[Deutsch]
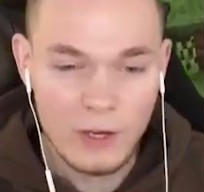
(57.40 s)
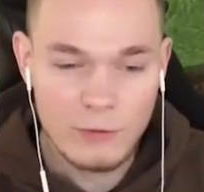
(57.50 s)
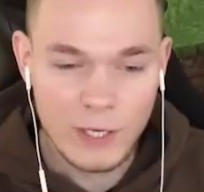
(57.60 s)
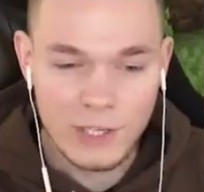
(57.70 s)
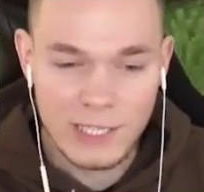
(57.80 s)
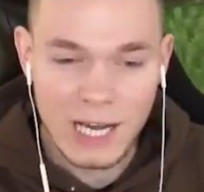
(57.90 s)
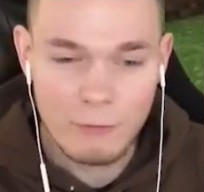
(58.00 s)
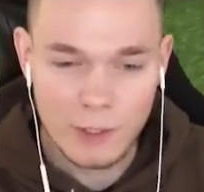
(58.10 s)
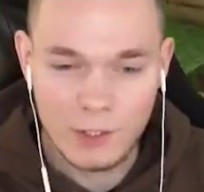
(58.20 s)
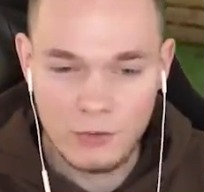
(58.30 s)
wir in der
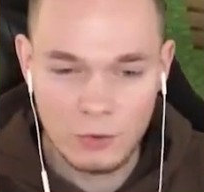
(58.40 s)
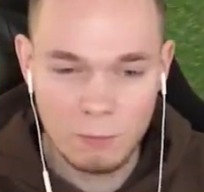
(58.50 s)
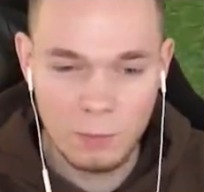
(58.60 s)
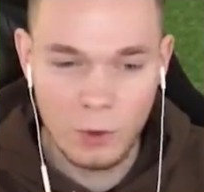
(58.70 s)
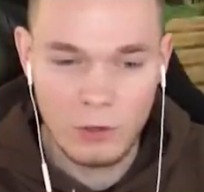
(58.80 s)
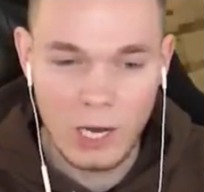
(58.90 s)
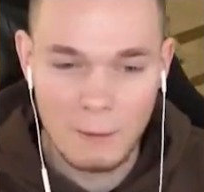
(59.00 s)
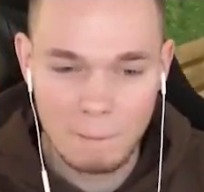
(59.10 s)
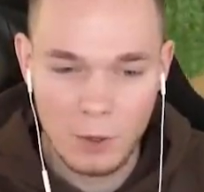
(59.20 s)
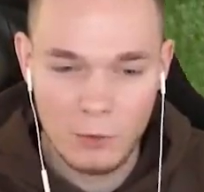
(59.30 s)
Java-Edition Blöcke
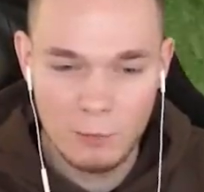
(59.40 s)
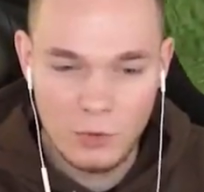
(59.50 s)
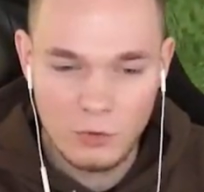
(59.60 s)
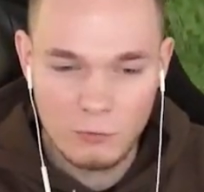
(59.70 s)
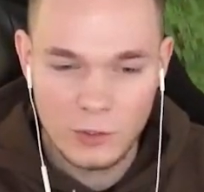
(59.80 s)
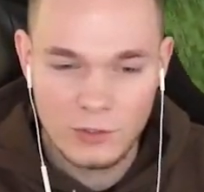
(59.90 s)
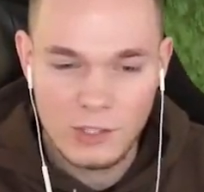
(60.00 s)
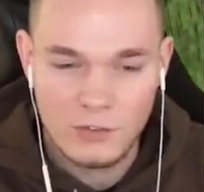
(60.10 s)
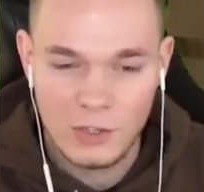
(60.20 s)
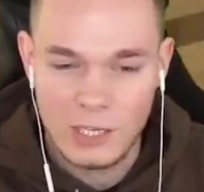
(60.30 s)
abbauen, müssen wir die
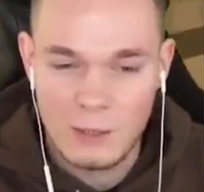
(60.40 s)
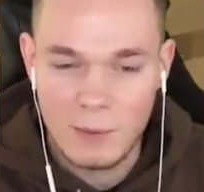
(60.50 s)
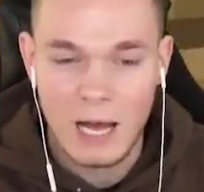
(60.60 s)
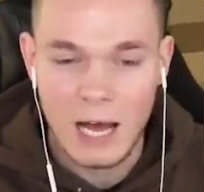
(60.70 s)
diese immer